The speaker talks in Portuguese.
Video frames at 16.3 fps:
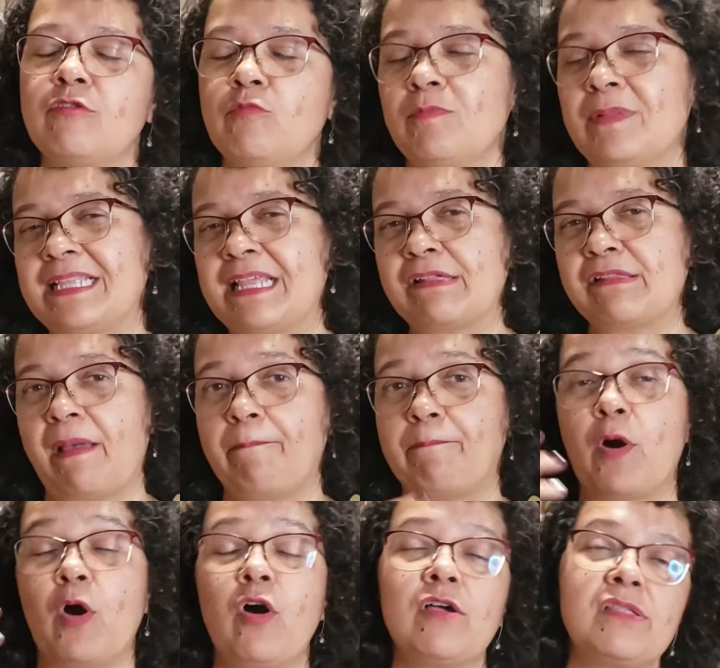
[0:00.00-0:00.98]
uma das
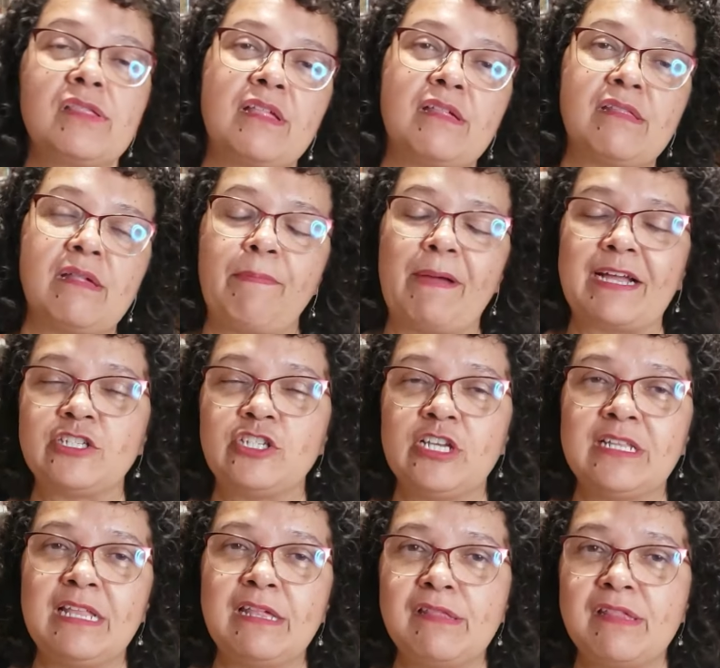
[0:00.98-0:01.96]
apostas a
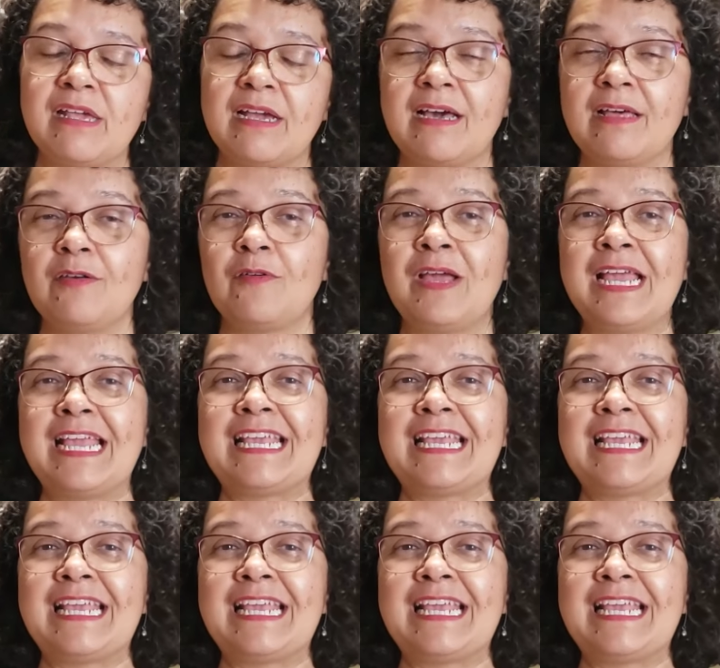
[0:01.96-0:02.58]
partir desse ano,